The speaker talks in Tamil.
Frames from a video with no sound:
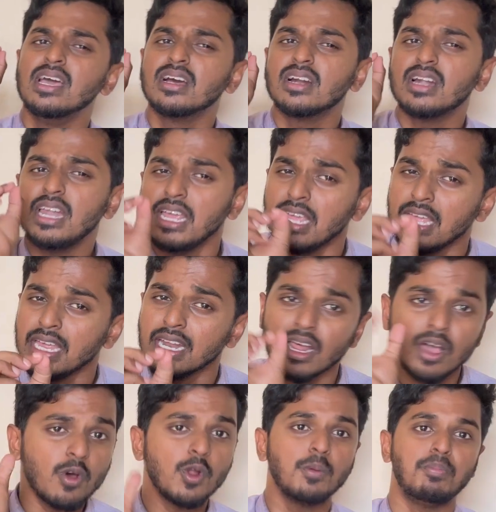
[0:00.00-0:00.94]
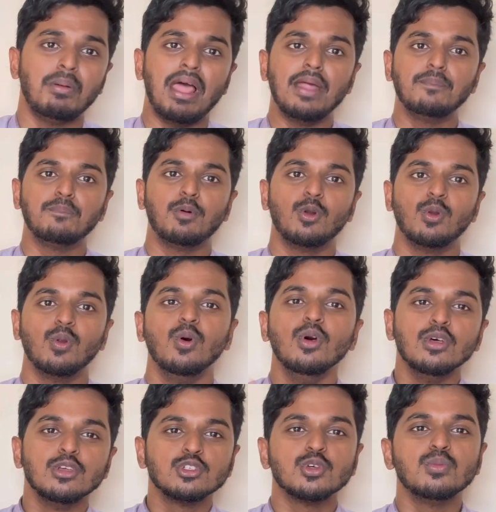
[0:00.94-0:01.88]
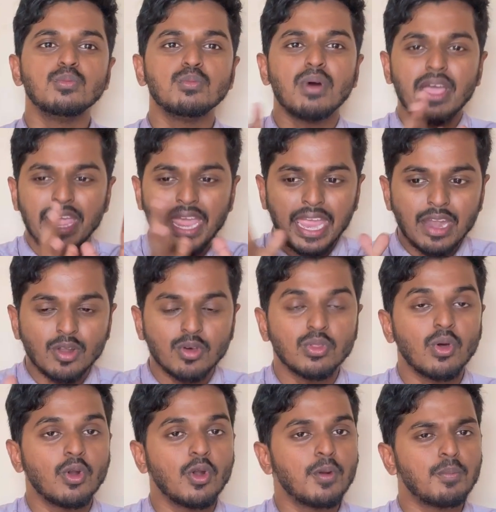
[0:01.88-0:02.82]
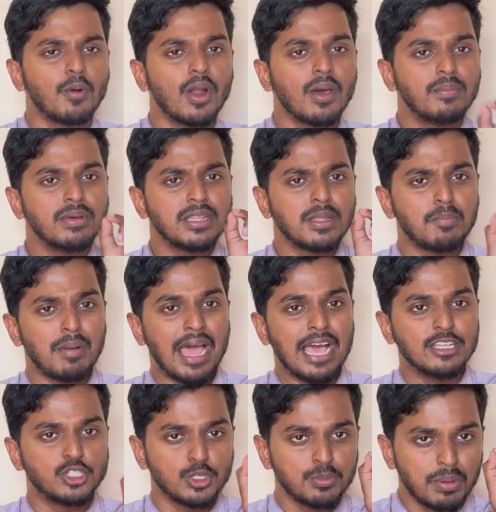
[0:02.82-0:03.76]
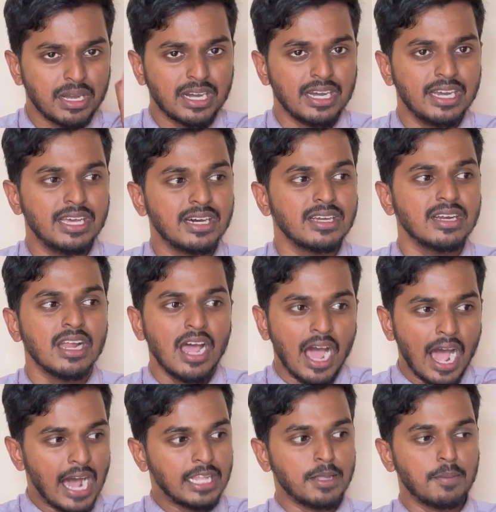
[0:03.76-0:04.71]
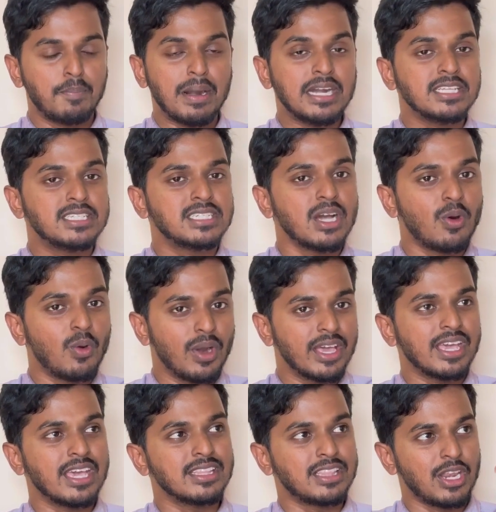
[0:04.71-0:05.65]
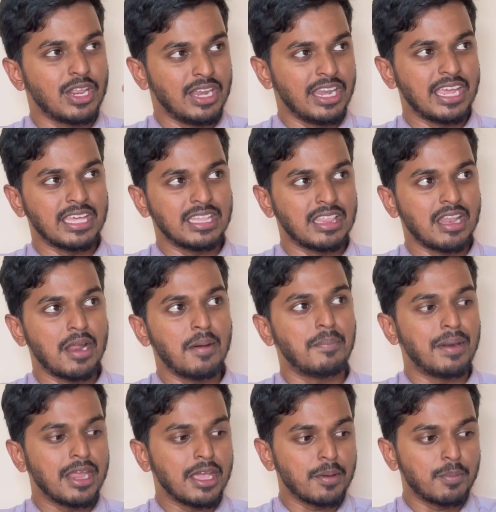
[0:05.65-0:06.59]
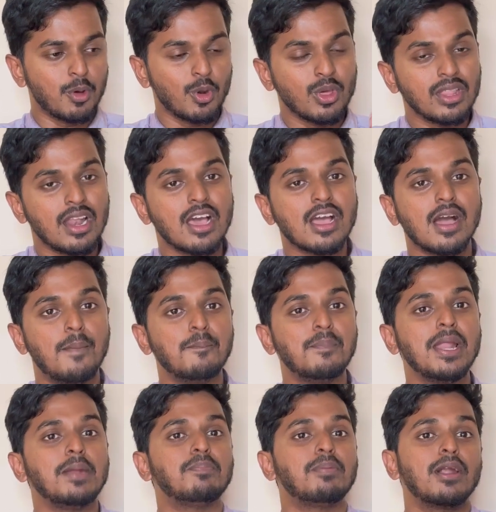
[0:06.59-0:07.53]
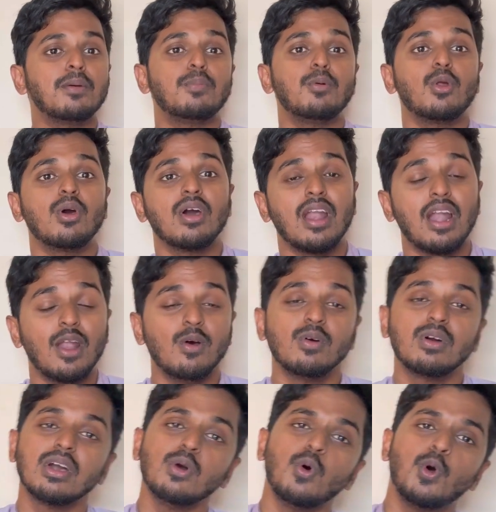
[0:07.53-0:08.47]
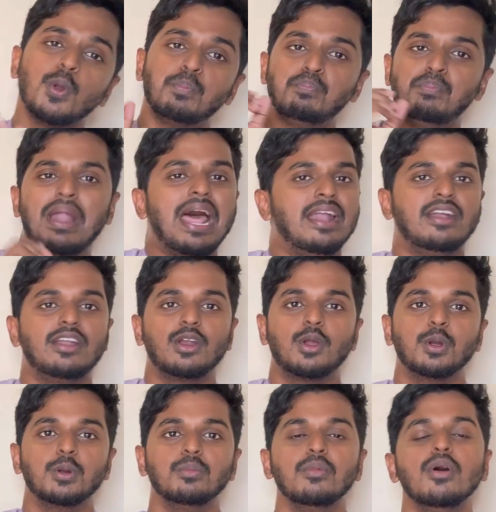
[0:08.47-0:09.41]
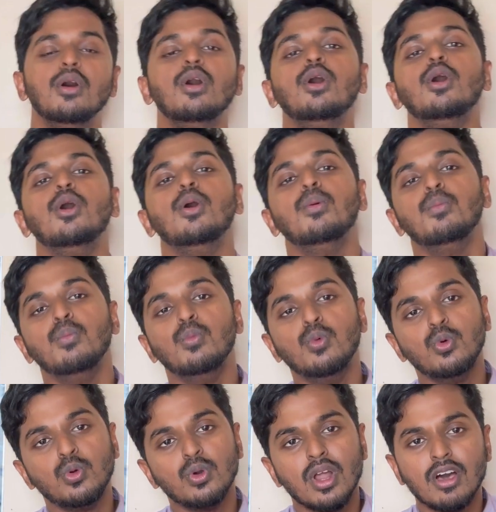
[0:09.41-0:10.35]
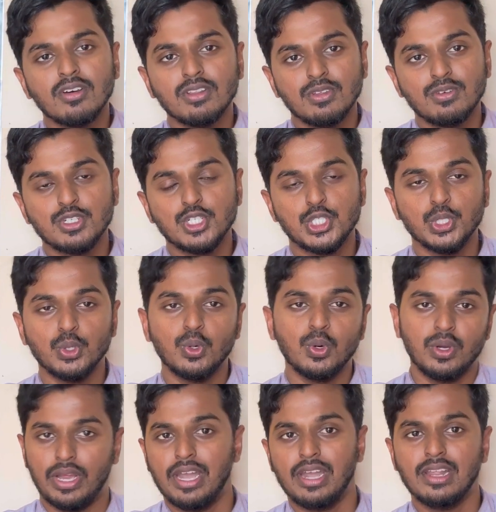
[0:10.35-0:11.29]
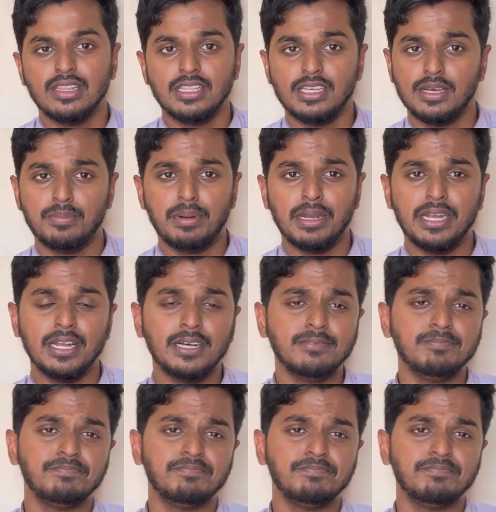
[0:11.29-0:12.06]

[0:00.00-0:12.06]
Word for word: க்ளீனாக ஒரு பிளான் போடணும் சும்மா ஏனோ தானோன்னு போடாமல் அந்த பிளான் ஷுட் பி கிளியர் அதை படித்தா உனக்கே தெரியும் இன்றைக்கி இதெல்லாம் படிக்க போகிறோம் இதெல்லாம் கம்ப்ளீட் பண்ண போகிறோங்கிற அளவுக்கு ஒரு பிளான் இருக்கணும் மூணாவது விஷயம் என்னது அப்படின்னா